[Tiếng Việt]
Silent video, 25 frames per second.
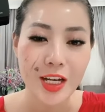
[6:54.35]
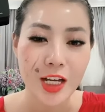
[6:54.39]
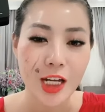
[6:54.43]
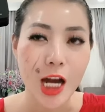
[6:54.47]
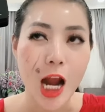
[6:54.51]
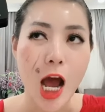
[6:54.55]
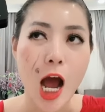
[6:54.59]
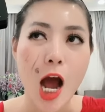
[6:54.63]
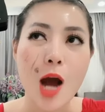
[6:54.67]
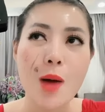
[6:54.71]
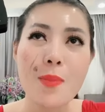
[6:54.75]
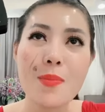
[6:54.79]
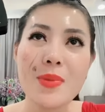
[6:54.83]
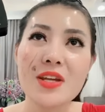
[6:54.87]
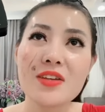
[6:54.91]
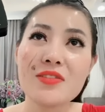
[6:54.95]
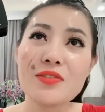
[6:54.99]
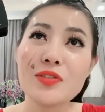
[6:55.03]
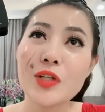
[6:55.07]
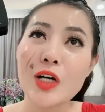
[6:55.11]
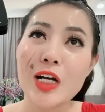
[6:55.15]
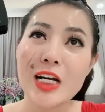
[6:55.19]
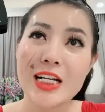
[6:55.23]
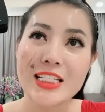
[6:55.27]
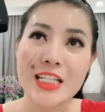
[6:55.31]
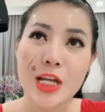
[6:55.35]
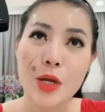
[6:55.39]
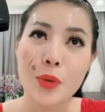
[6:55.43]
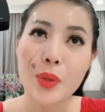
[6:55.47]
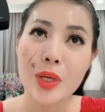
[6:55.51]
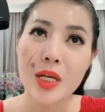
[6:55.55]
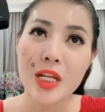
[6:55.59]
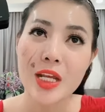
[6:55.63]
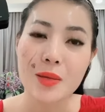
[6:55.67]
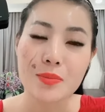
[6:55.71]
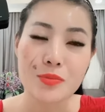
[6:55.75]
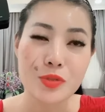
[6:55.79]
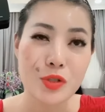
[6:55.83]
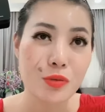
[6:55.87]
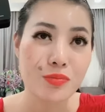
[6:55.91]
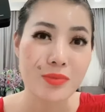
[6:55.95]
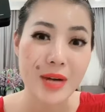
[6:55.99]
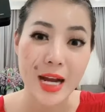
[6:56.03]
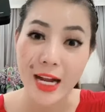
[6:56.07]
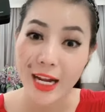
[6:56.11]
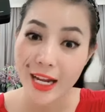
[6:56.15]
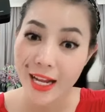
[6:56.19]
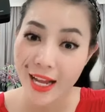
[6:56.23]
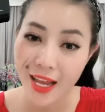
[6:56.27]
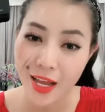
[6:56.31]
Đó, mình vừa là che khuyết điểm chống
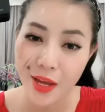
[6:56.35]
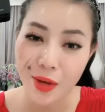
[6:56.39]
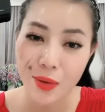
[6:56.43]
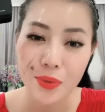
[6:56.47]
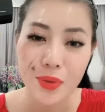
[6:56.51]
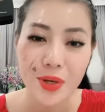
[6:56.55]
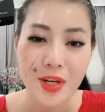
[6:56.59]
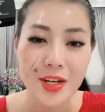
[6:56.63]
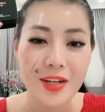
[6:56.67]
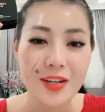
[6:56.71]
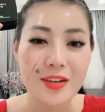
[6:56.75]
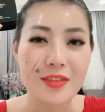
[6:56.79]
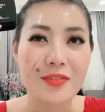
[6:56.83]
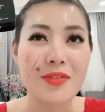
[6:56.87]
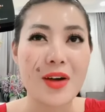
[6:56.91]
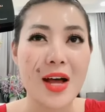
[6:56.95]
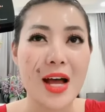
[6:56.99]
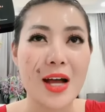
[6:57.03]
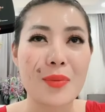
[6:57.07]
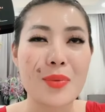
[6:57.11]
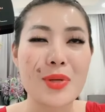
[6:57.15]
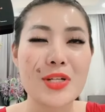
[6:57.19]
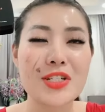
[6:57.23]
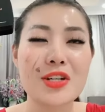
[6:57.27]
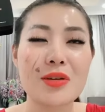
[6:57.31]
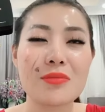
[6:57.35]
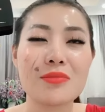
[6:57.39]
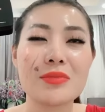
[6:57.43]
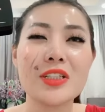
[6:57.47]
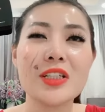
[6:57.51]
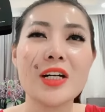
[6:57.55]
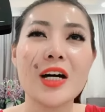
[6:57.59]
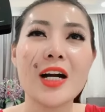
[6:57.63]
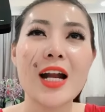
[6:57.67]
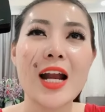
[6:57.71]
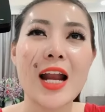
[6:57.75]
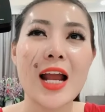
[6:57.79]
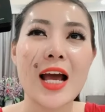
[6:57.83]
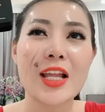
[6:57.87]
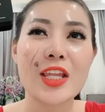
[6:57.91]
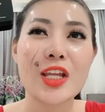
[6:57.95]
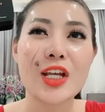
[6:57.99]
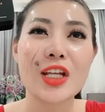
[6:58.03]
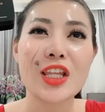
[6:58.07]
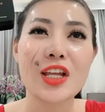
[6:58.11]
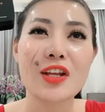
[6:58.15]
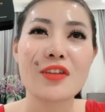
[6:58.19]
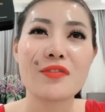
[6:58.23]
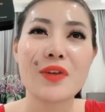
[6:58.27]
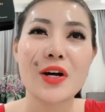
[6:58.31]
nắng cao và quan trọng nữa là là những cái
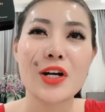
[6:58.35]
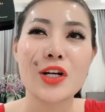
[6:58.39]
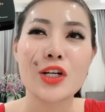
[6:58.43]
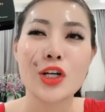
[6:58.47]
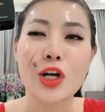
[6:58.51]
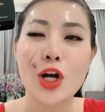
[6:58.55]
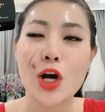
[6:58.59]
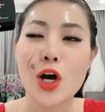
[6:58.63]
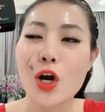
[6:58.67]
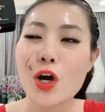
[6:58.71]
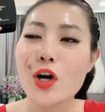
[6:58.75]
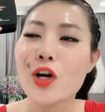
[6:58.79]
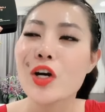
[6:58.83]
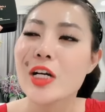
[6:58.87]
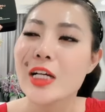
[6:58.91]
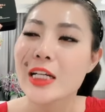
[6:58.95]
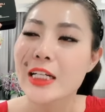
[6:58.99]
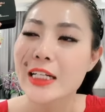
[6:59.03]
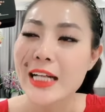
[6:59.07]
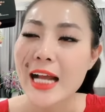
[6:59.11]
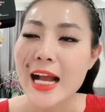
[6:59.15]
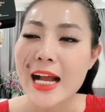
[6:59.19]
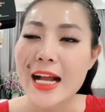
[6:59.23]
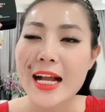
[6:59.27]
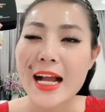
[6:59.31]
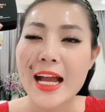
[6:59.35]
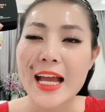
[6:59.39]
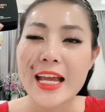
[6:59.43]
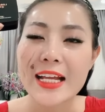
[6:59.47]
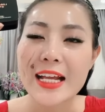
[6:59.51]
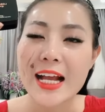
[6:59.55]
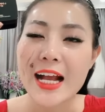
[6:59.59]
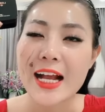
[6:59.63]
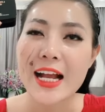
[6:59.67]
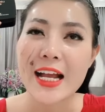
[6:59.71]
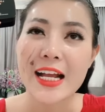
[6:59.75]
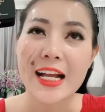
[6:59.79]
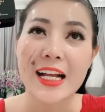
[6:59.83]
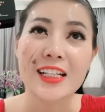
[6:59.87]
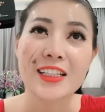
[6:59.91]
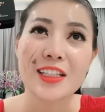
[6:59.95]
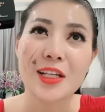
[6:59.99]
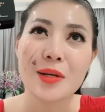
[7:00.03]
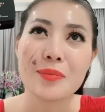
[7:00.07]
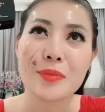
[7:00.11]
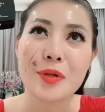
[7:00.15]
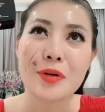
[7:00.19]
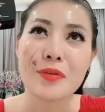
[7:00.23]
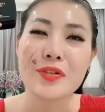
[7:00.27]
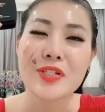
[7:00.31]
thành phần nó càng ngày càng ngày càng
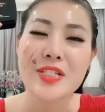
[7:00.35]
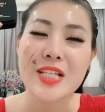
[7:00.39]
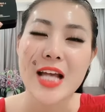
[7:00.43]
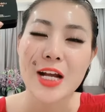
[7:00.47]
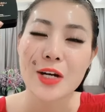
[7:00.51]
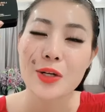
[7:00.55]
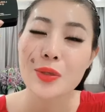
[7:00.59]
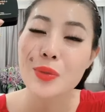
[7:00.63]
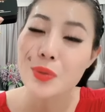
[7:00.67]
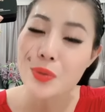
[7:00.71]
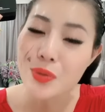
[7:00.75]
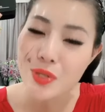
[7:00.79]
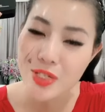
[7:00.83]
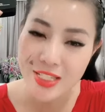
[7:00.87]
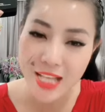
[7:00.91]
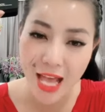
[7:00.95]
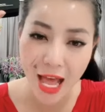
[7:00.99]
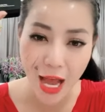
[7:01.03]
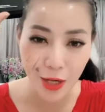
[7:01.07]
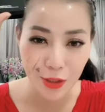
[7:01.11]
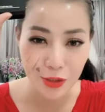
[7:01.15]
thẩm thấu vào da nuôi da của